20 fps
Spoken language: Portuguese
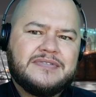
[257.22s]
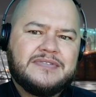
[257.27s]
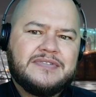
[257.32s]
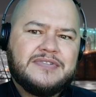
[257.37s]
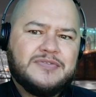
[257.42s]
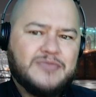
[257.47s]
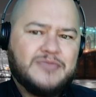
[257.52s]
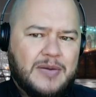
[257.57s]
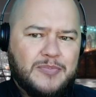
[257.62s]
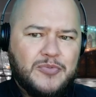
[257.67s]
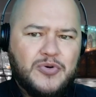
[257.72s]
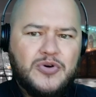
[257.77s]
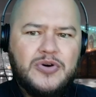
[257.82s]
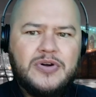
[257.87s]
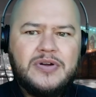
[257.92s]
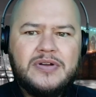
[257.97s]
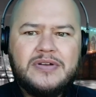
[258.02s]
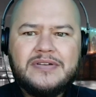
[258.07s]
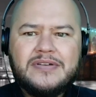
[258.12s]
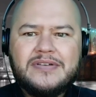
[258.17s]
O amor
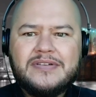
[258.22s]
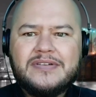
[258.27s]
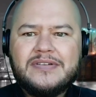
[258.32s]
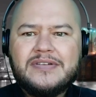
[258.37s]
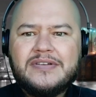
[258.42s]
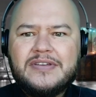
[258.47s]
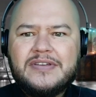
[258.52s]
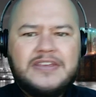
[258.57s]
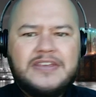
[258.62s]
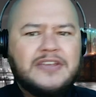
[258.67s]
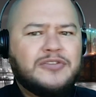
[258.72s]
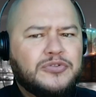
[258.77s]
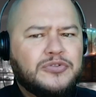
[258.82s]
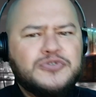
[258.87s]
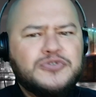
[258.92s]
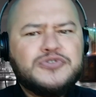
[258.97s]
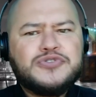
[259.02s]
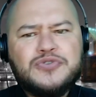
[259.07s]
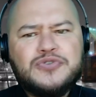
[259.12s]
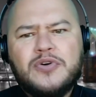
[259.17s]
que
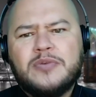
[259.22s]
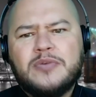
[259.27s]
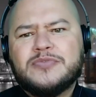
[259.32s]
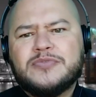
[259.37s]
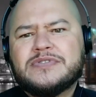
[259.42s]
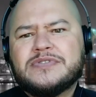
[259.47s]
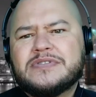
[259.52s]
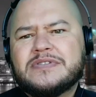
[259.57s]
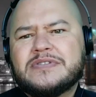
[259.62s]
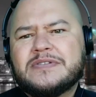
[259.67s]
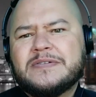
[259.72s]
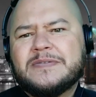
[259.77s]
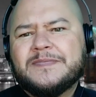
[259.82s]
todos somos.